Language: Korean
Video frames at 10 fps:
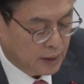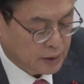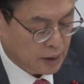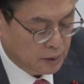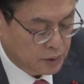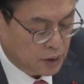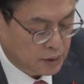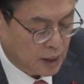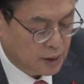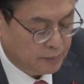새로운
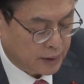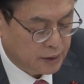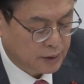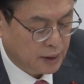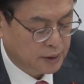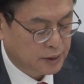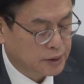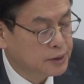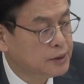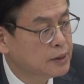정당을 만든다는
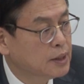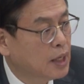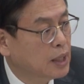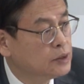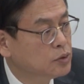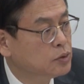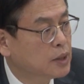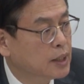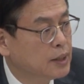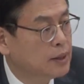것은 한
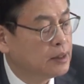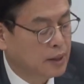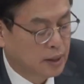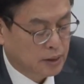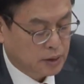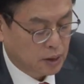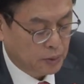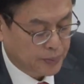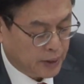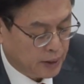국가를
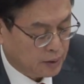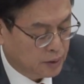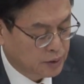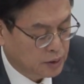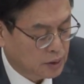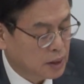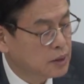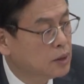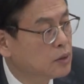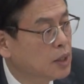새롭게
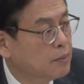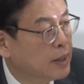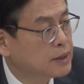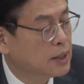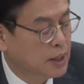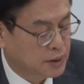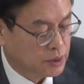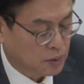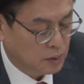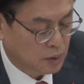건설하는 것과
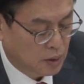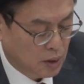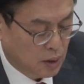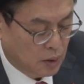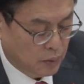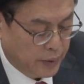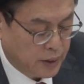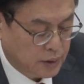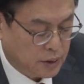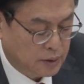마찬가지로
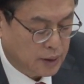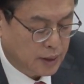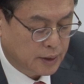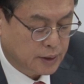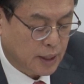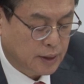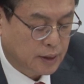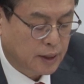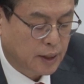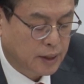왜 정당을
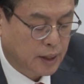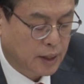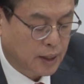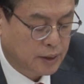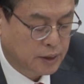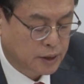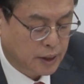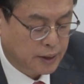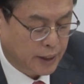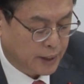창당해야
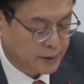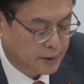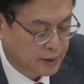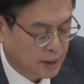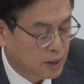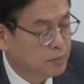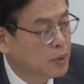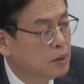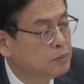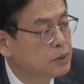하는지에 대한
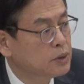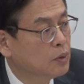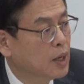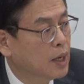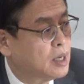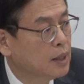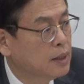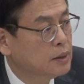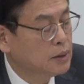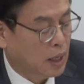명분과
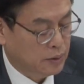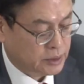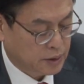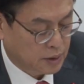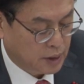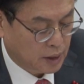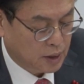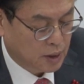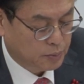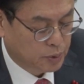당위성이
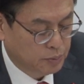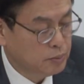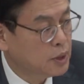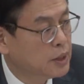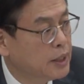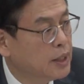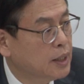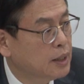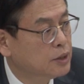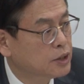분명해야 할